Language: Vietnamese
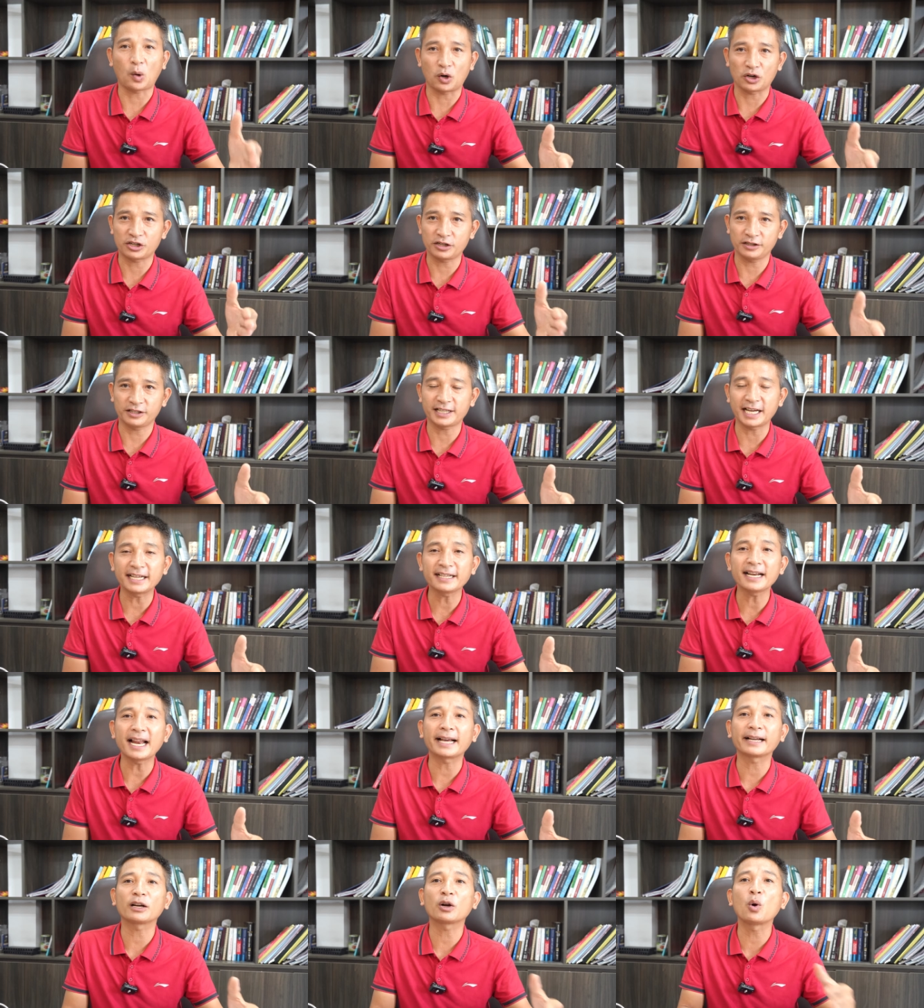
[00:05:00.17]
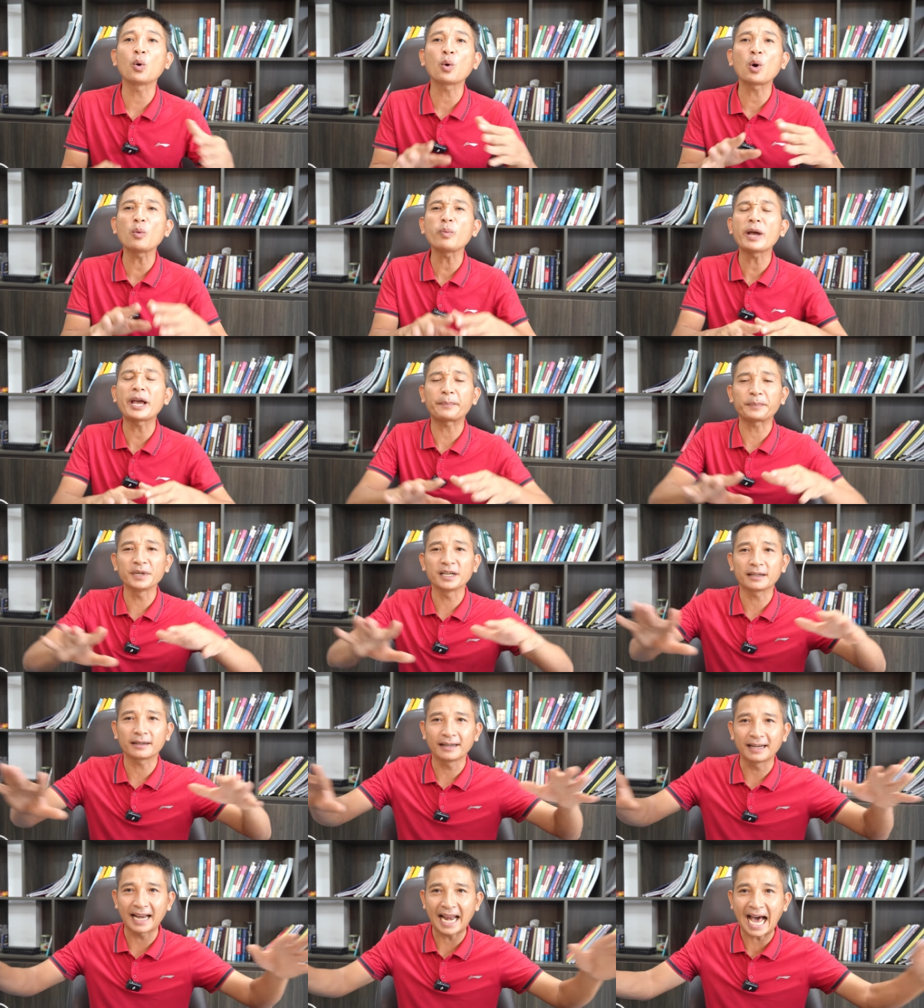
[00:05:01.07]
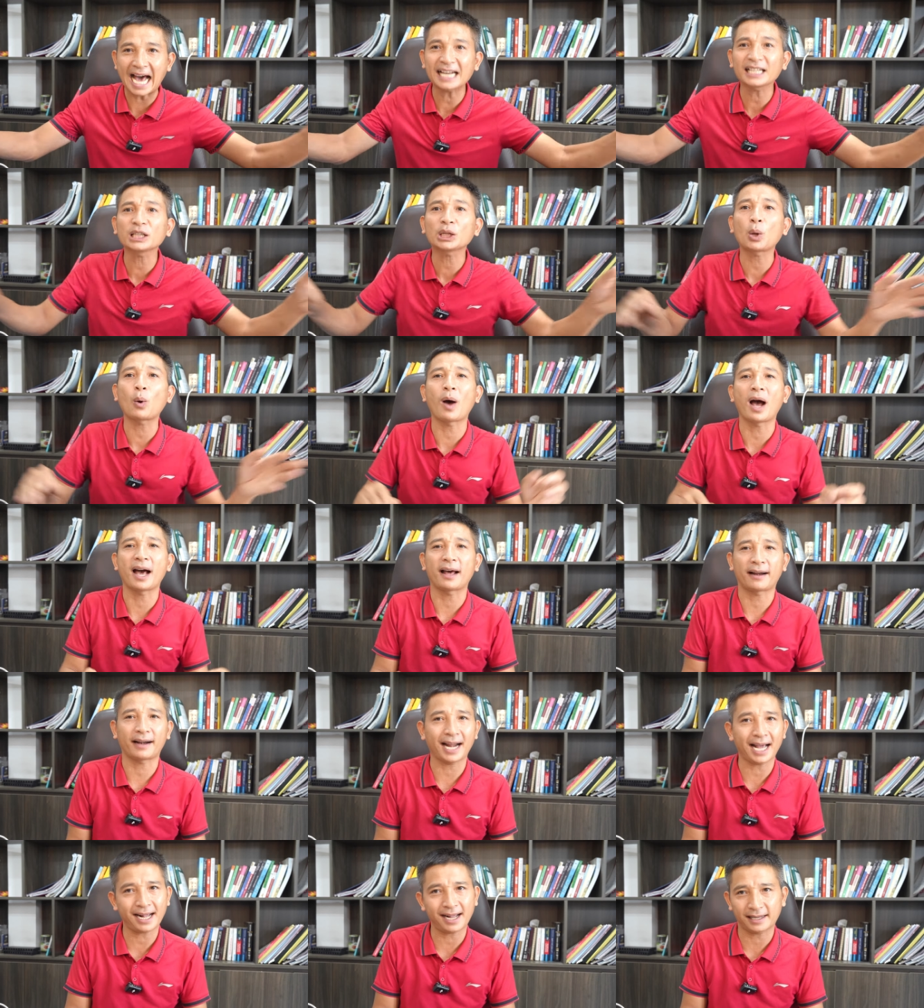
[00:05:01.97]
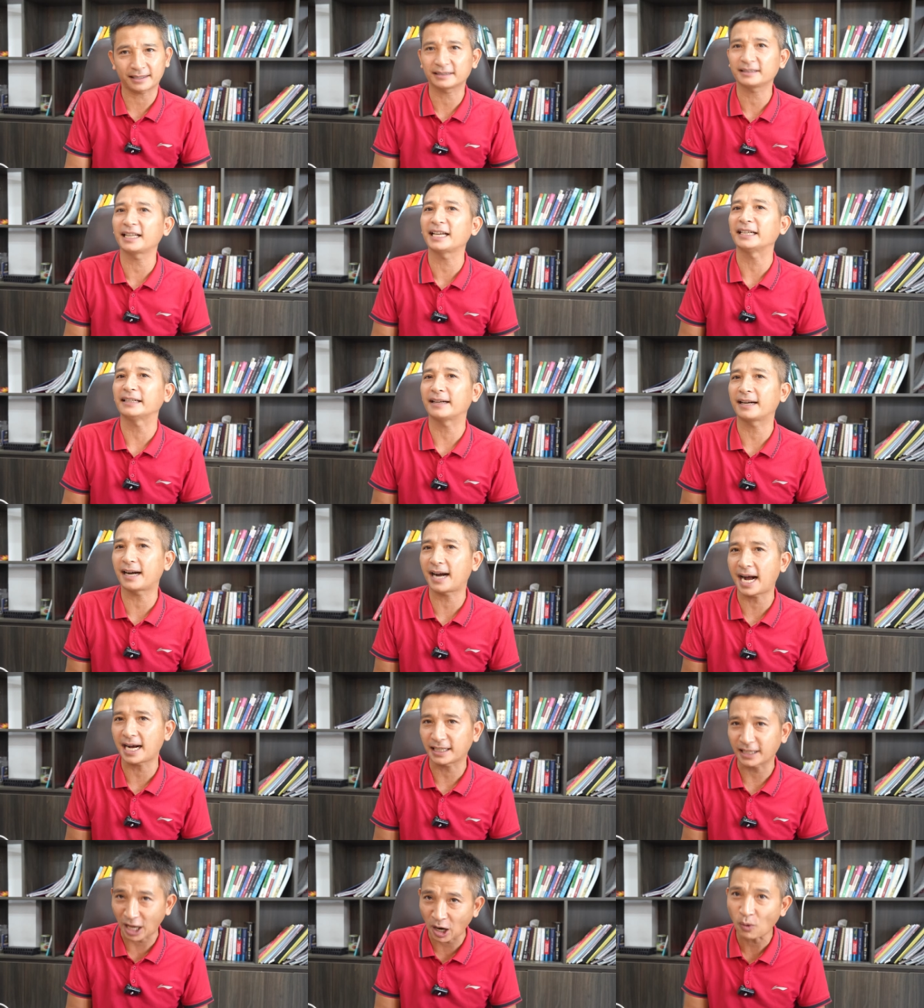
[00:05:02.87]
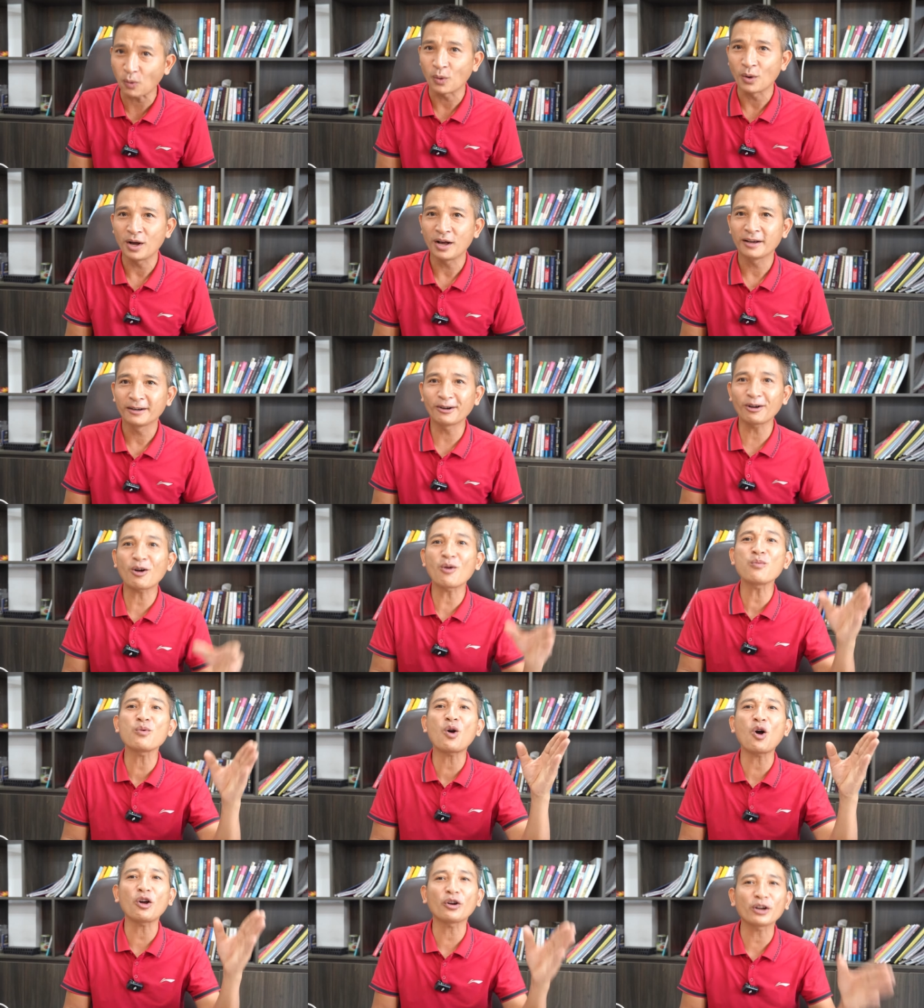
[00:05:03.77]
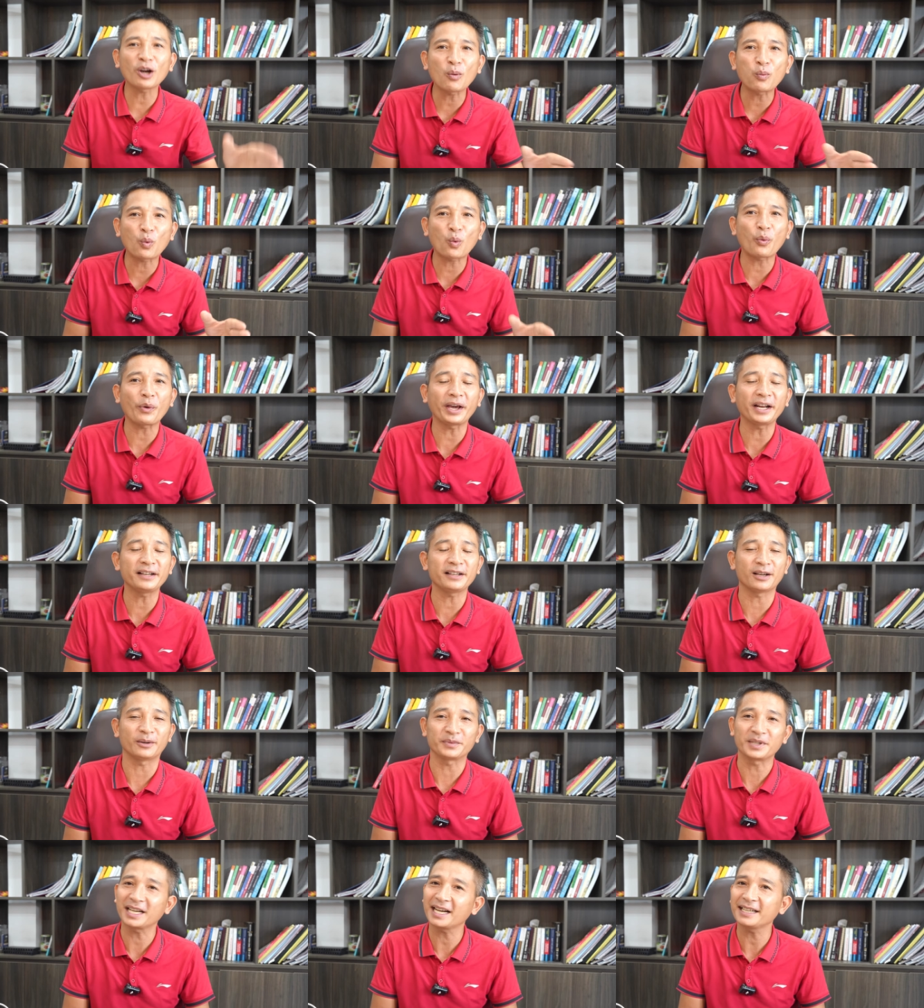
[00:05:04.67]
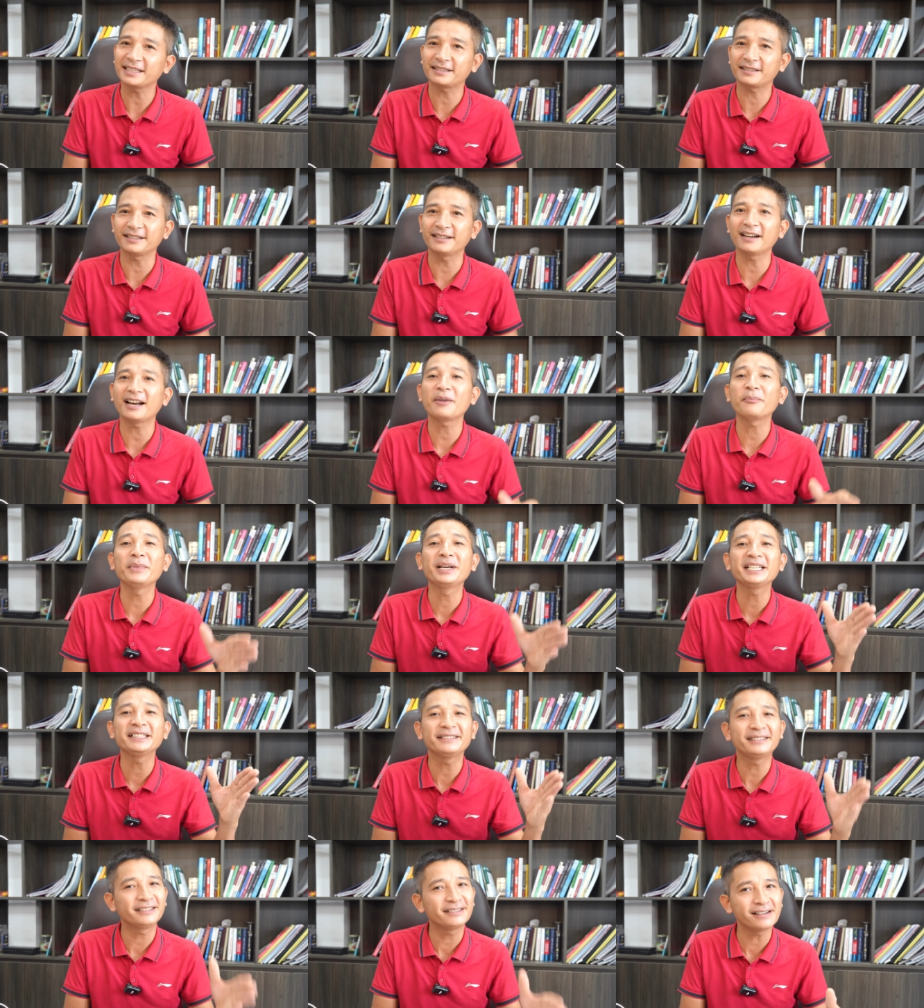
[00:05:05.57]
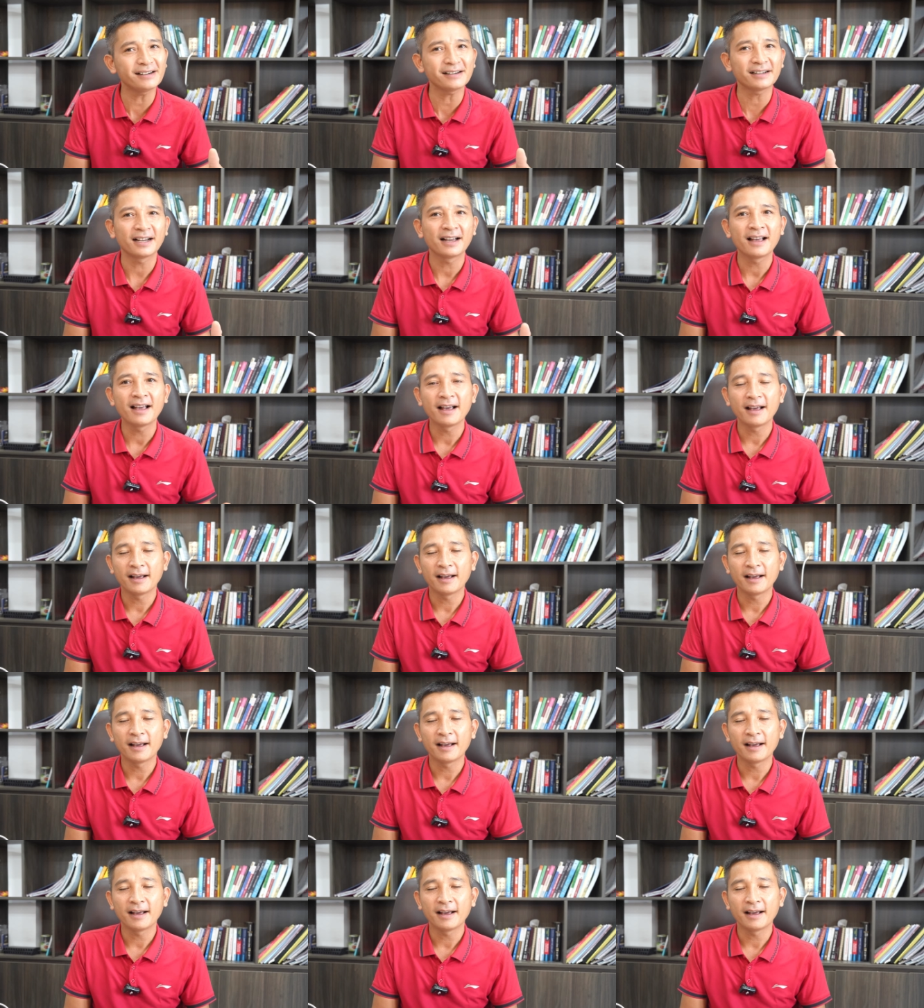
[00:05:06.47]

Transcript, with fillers: có sự chênh lệch. Khu công nghiệp được lan tỏa ra các tỉnh khác nhau, nó không còn độc quyền giống như ngày xưa là Bình Dương,